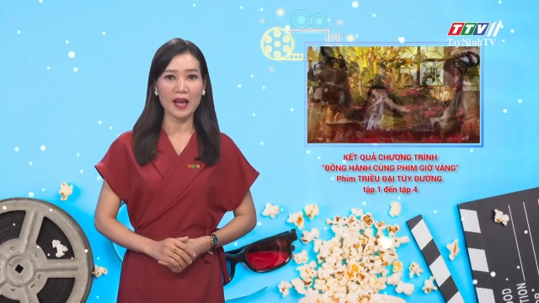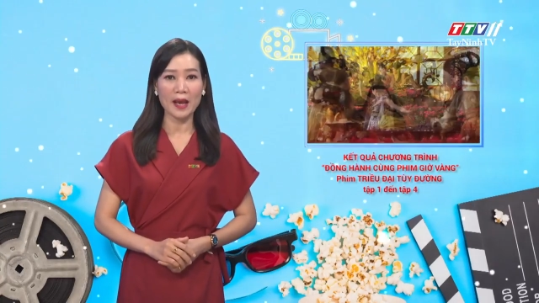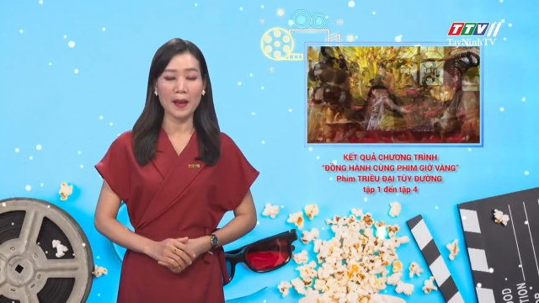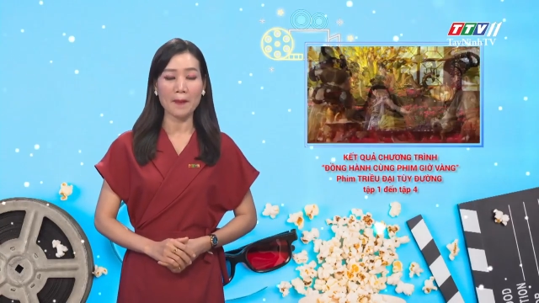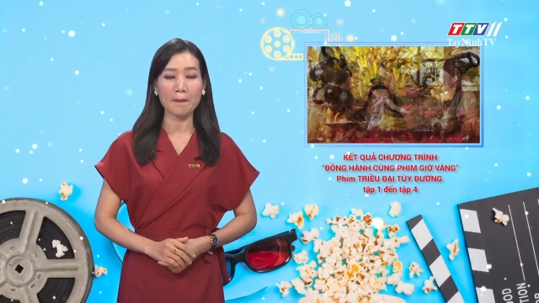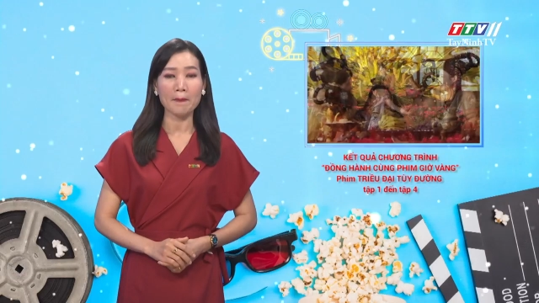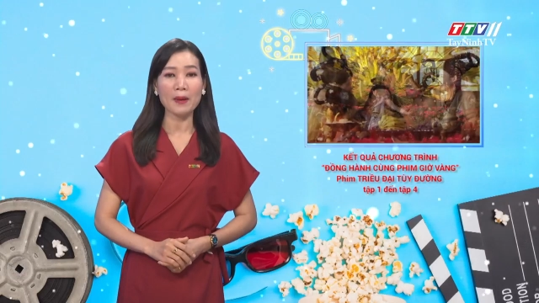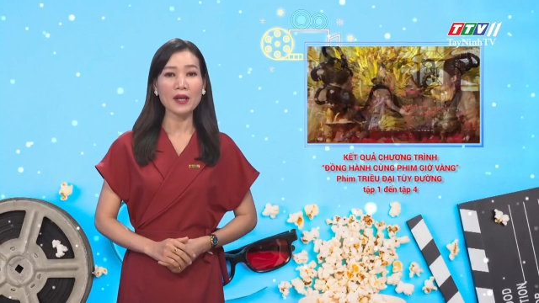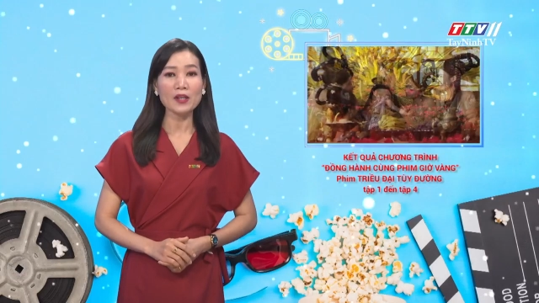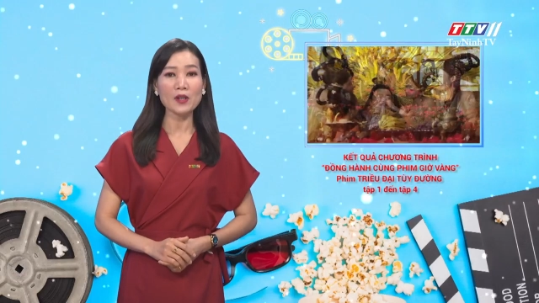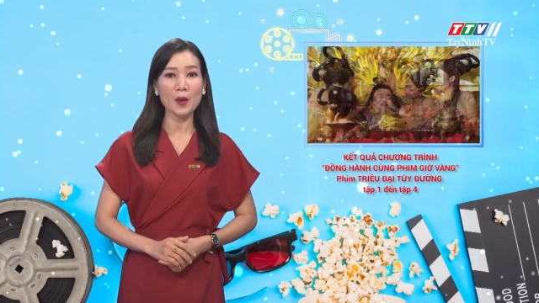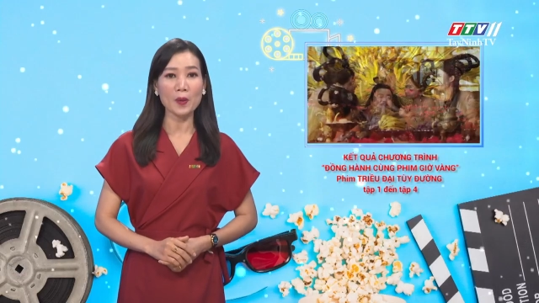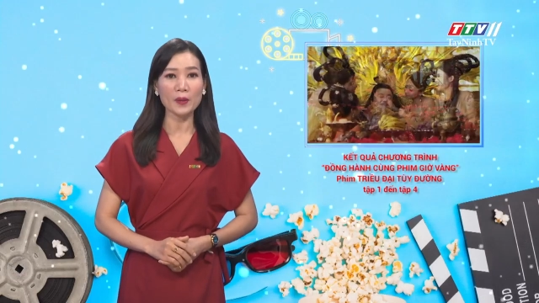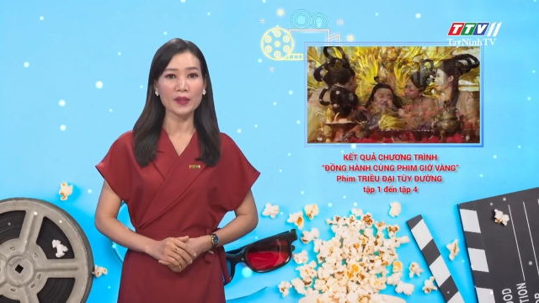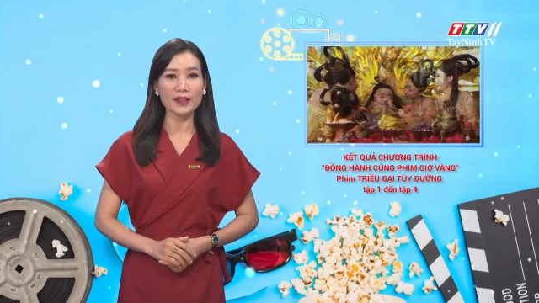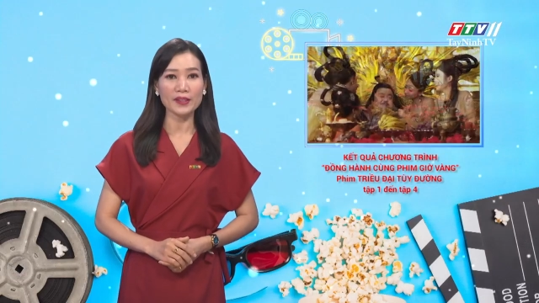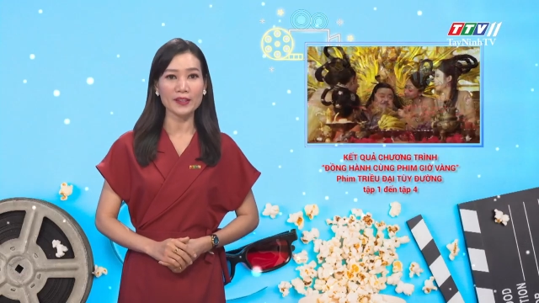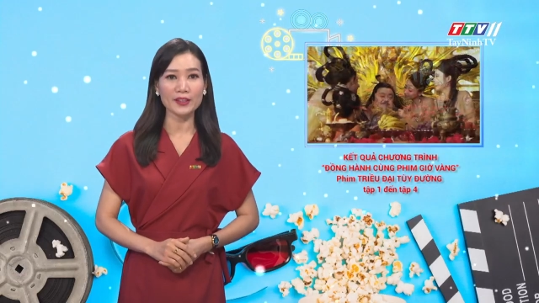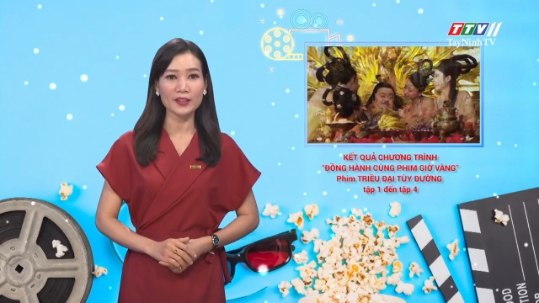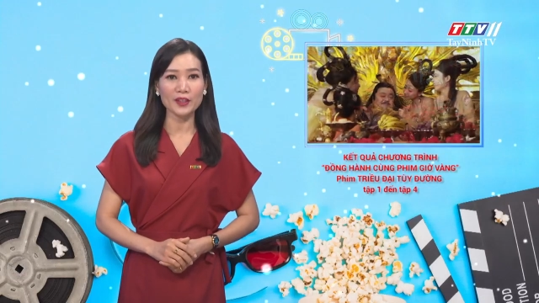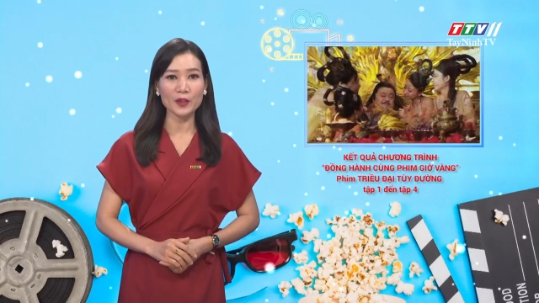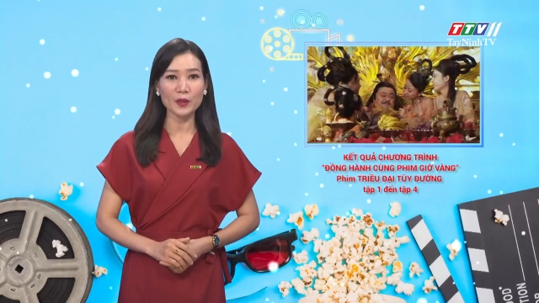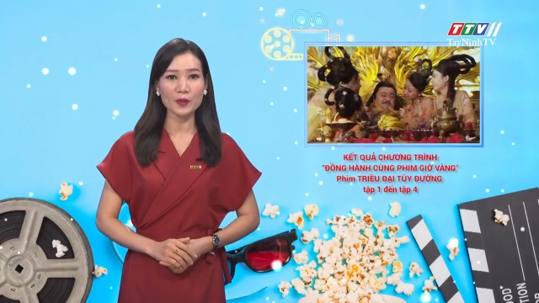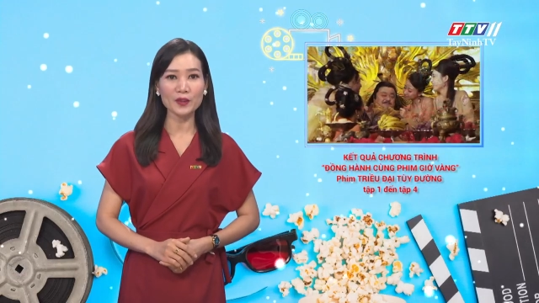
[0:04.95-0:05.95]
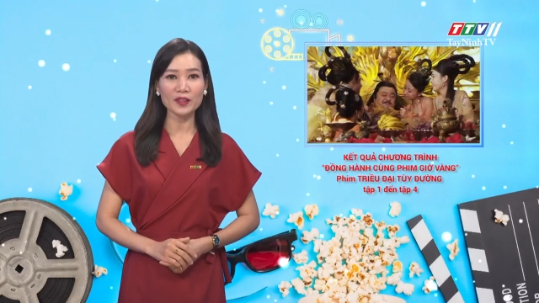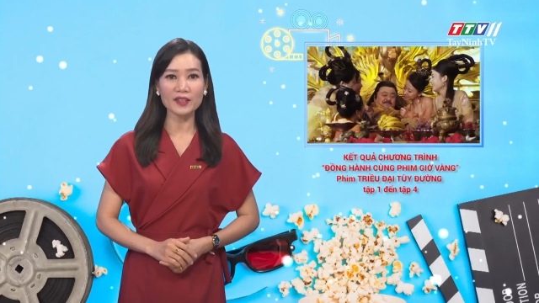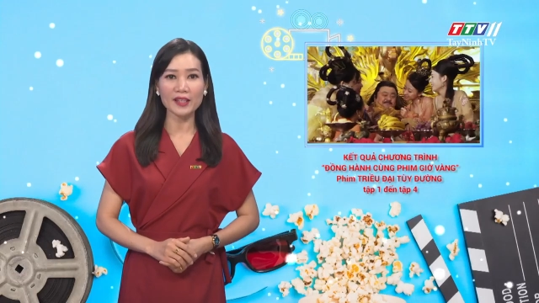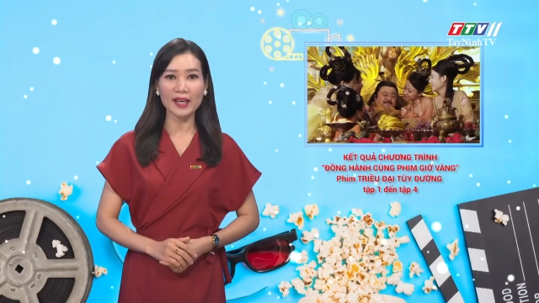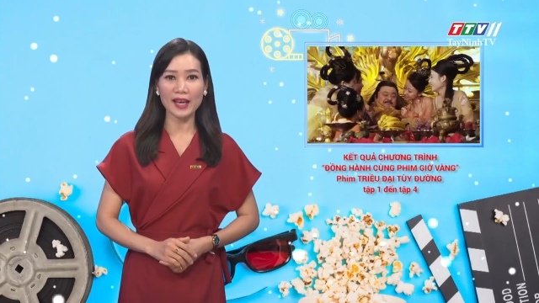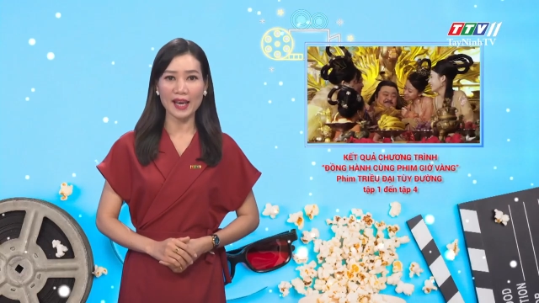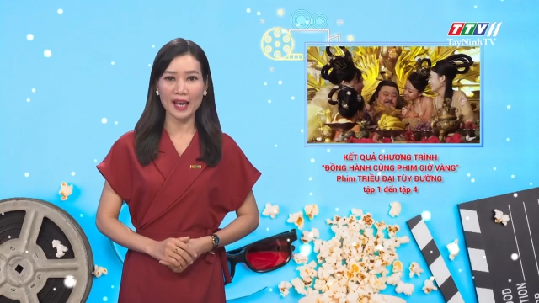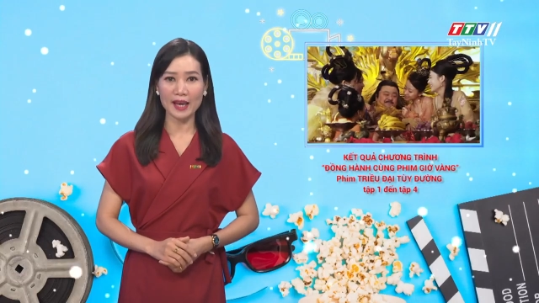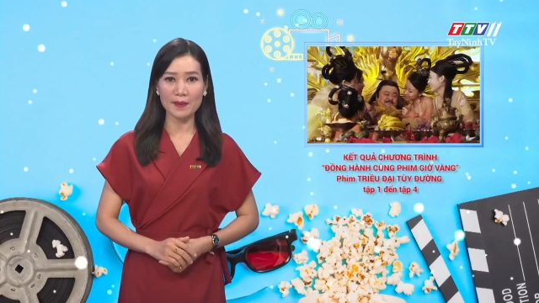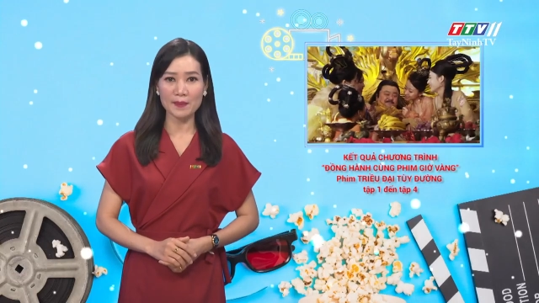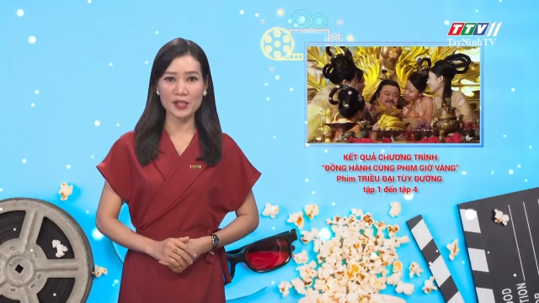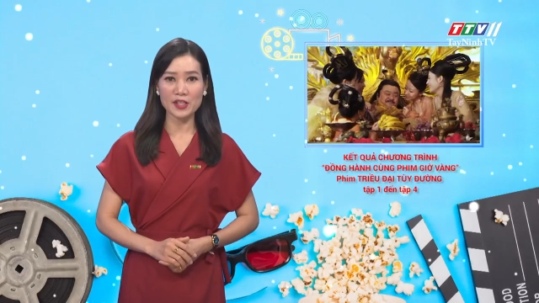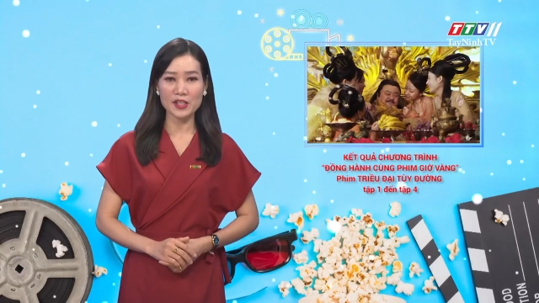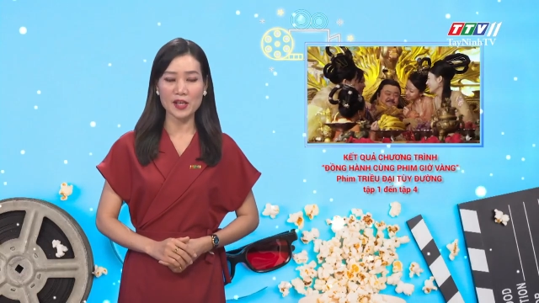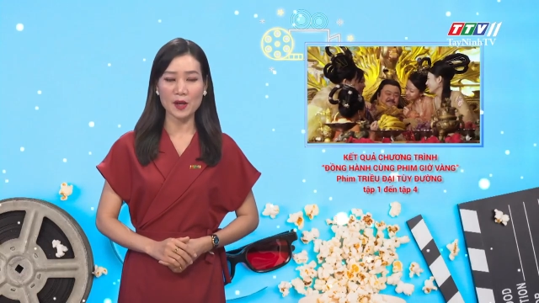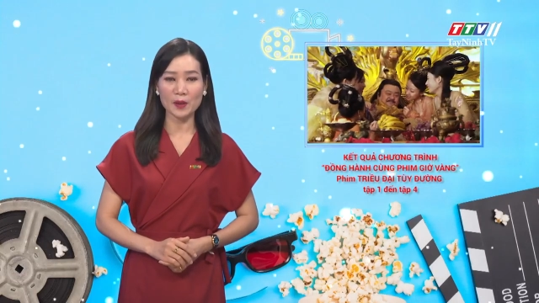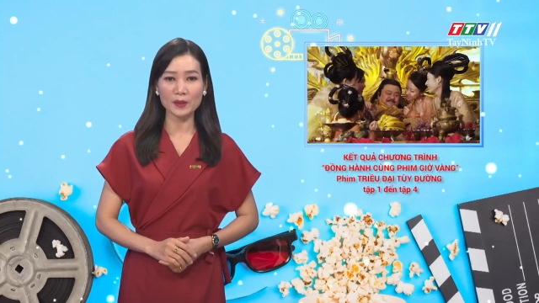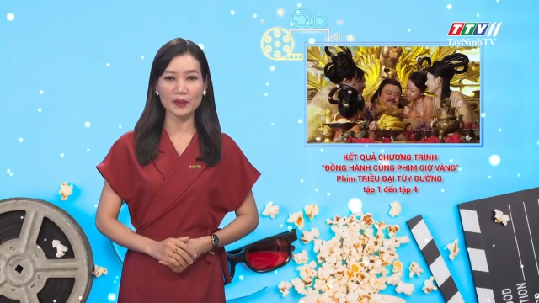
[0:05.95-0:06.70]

bắt đầu khởi chiếu từ ngày 26